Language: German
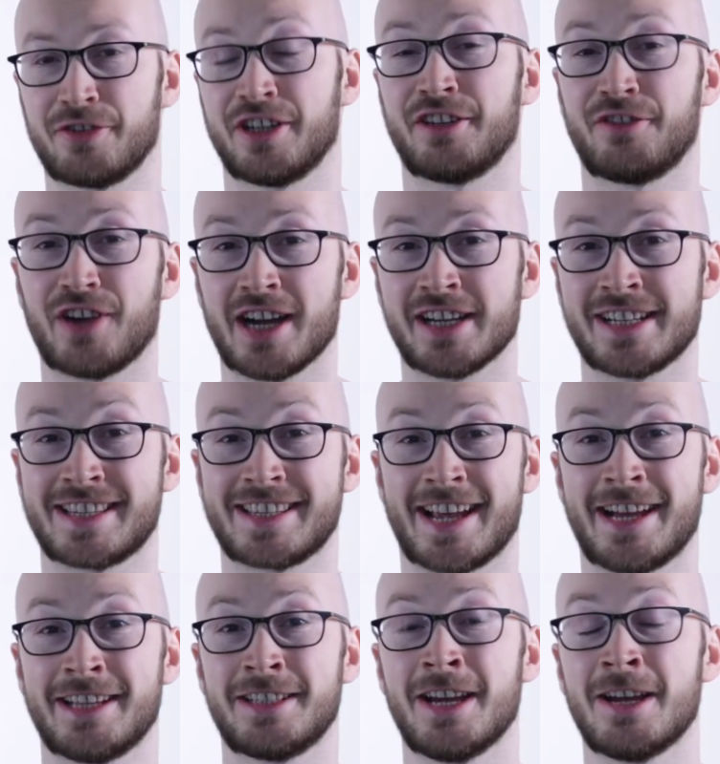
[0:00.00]
nur eine Frage der
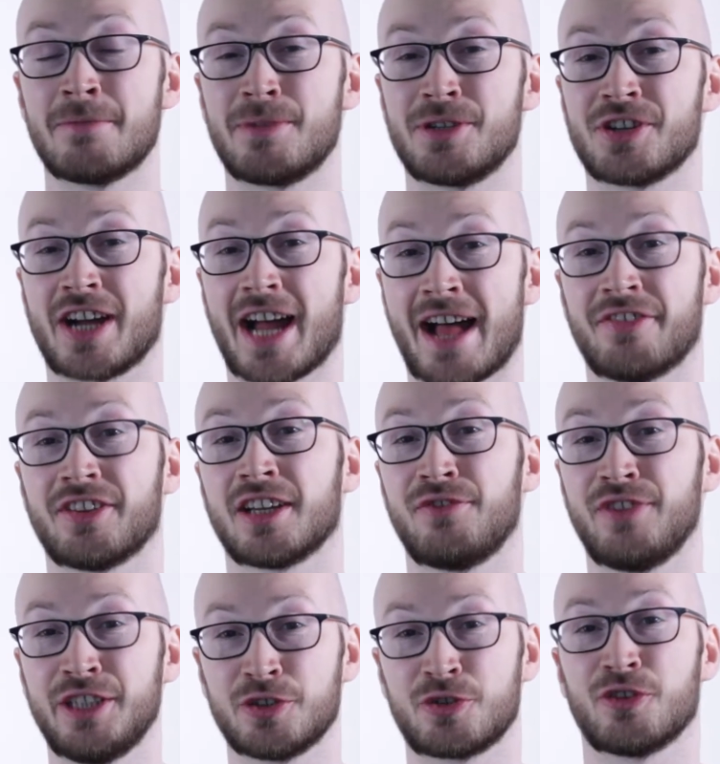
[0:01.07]
Zeit, bis auch andere
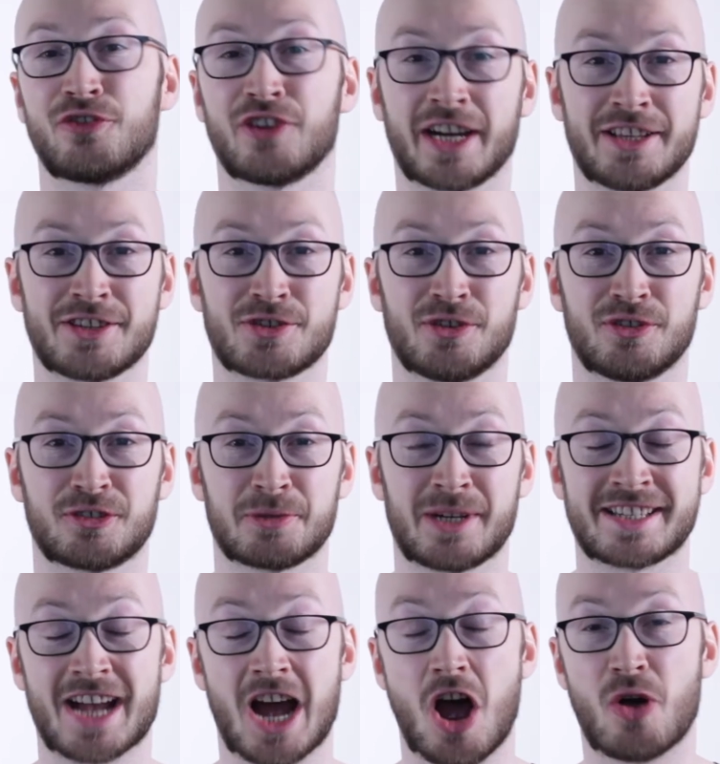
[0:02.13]

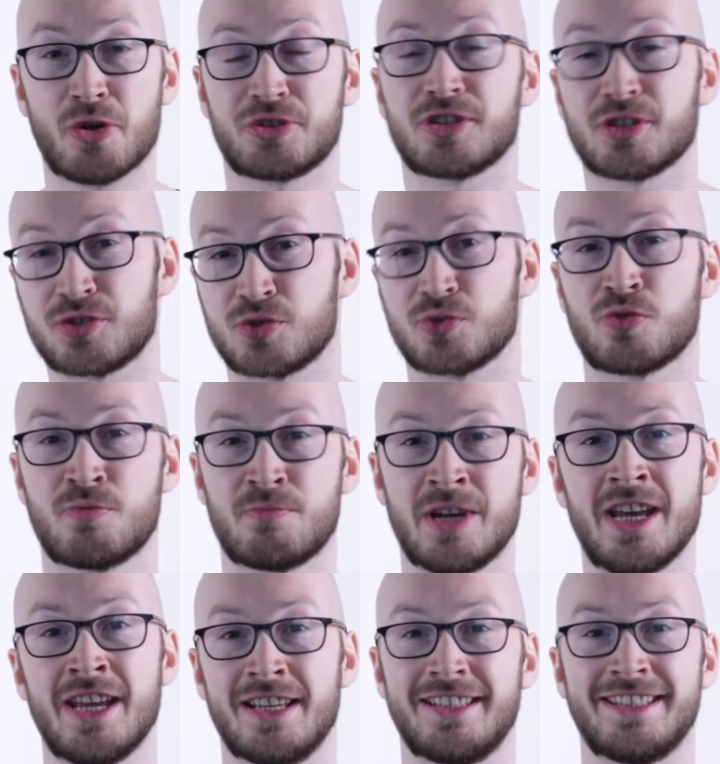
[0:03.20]
Videokonferenzsoftwares außer Zoom
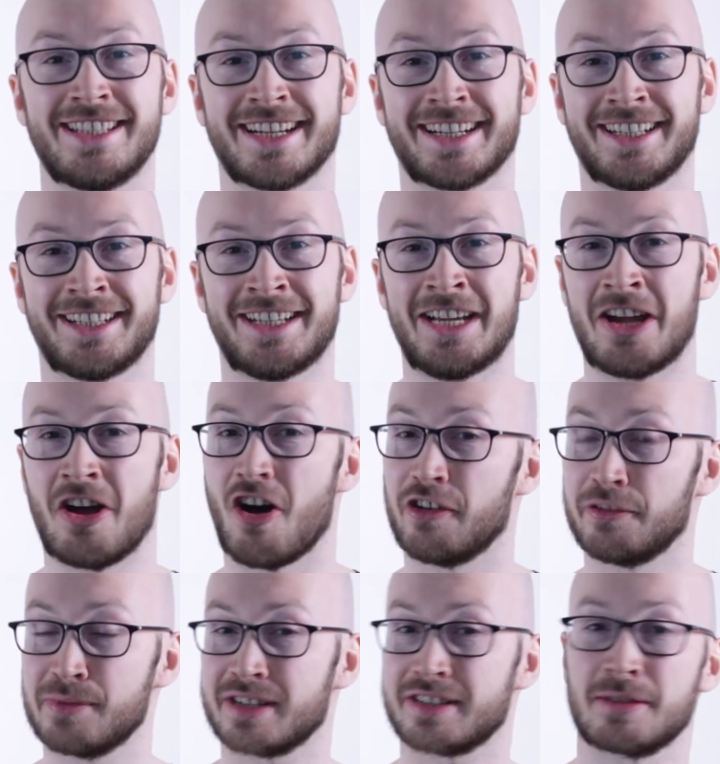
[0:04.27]
ihre
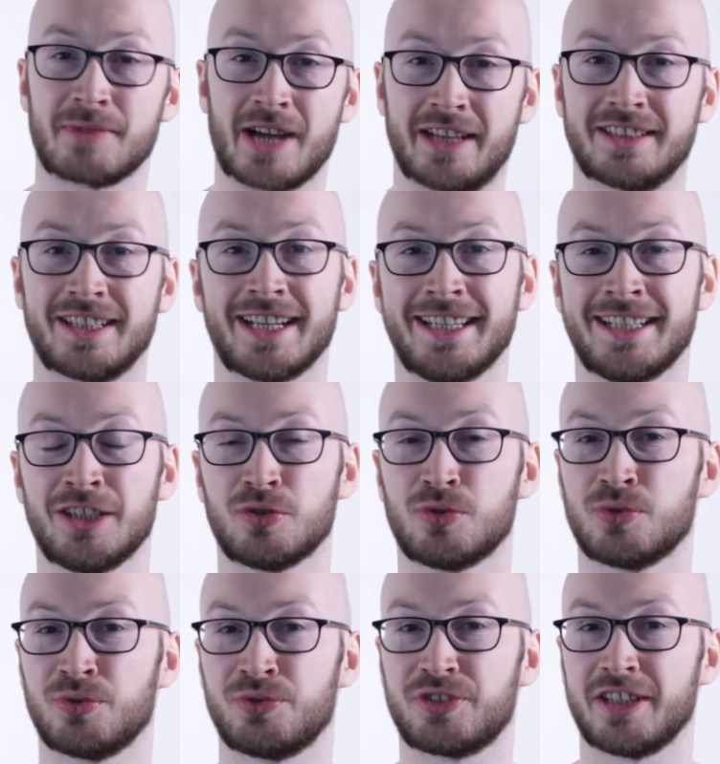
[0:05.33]
Aufmerksamkeit kriegen
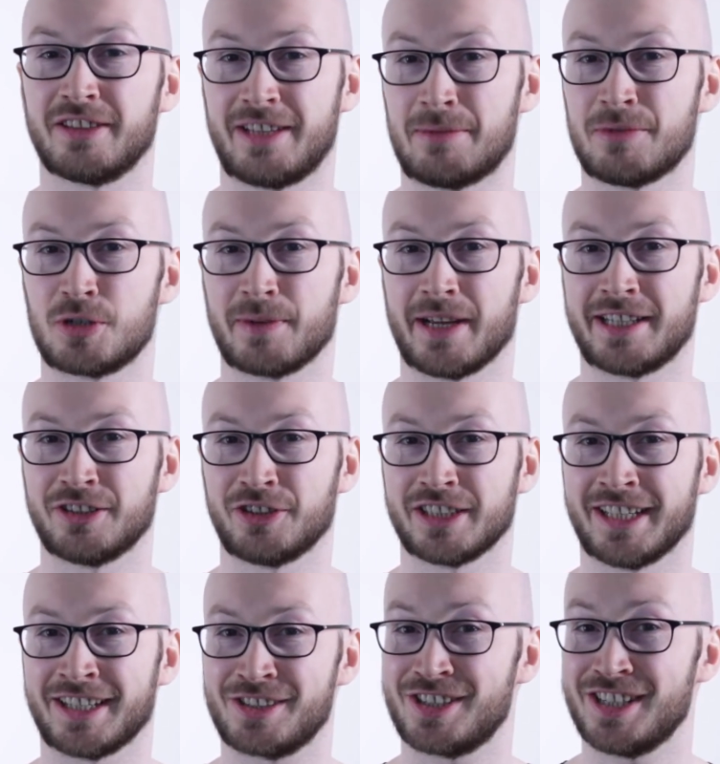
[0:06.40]
und dementsprechend auch
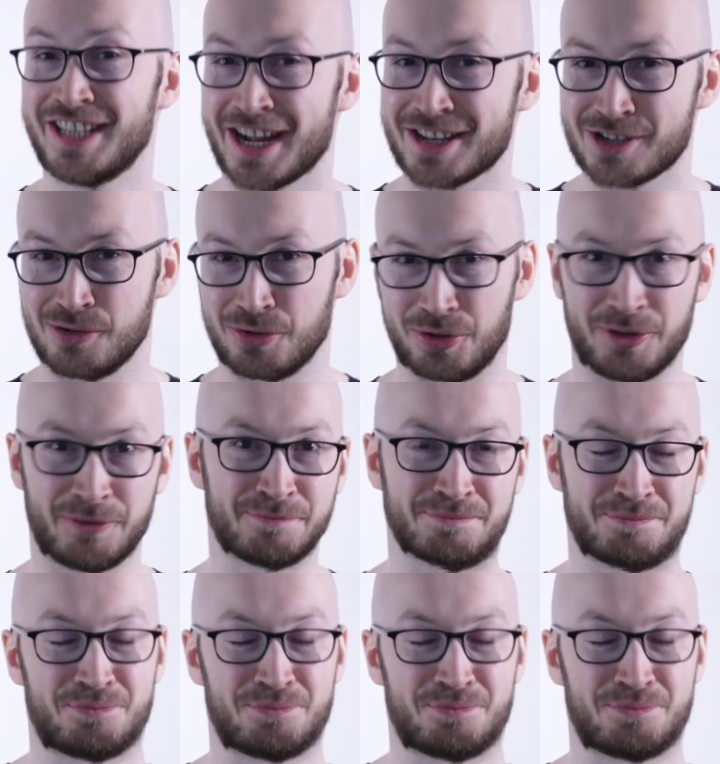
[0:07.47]
ihre Sicherheitslücken.